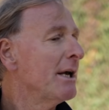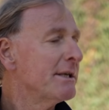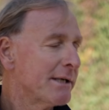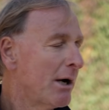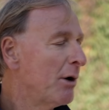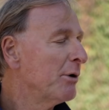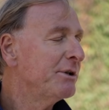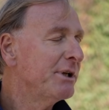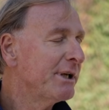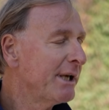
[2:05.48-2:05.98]
Da
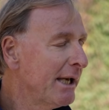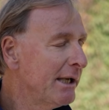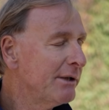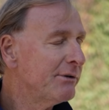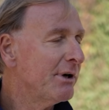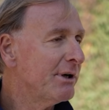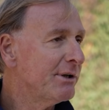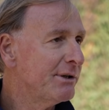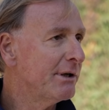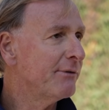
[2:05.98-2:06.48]
ist auch die
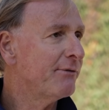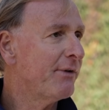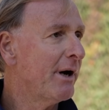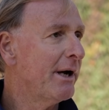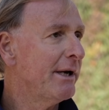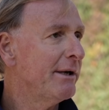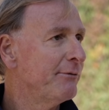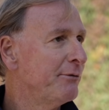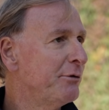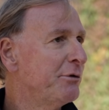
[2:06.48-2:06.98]

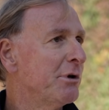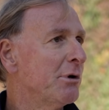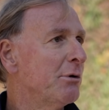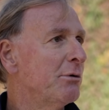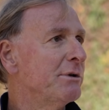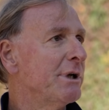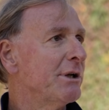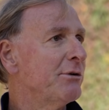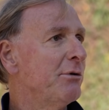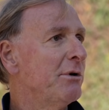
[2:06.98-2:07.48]
gentechnikfreie
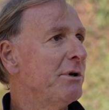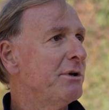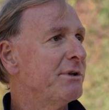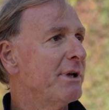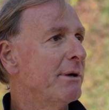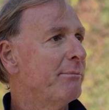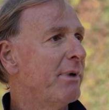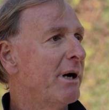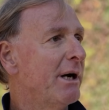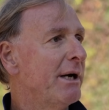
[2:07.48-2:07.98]
Fütterung natürlich
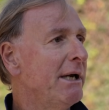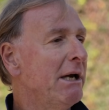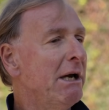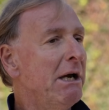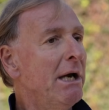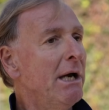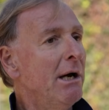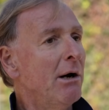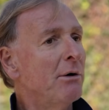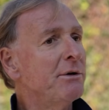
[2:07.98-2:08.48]
dabei.
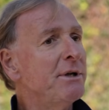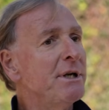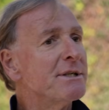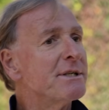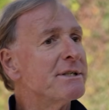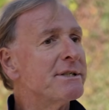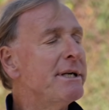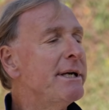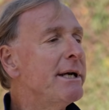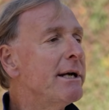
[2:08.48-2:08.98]
Und
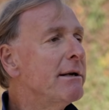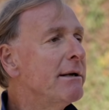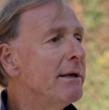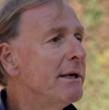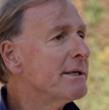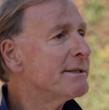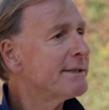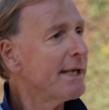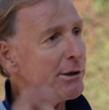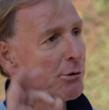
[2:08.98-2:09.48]
dieses Siegel
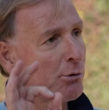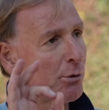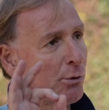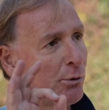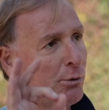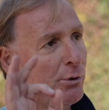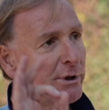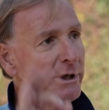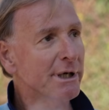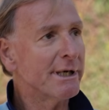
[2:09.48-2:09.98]
ist dann
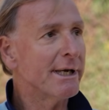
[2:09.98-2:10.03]
grün